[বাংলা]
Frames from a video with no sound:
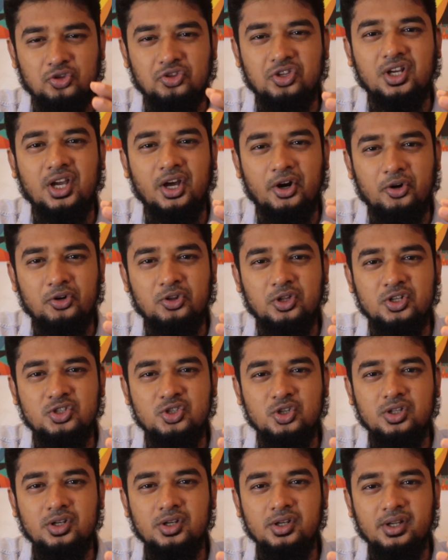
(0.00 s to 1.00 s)
সত্যিকার
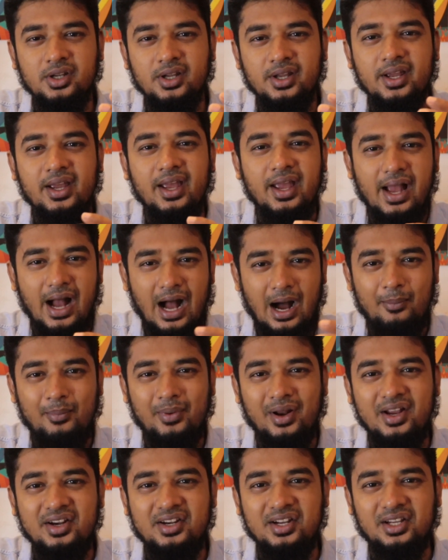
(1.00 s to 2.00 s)
অর্থে যদি
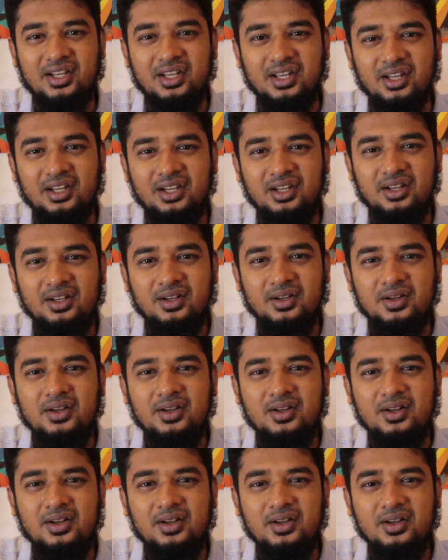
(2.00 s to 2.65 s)
আমরা এটাকে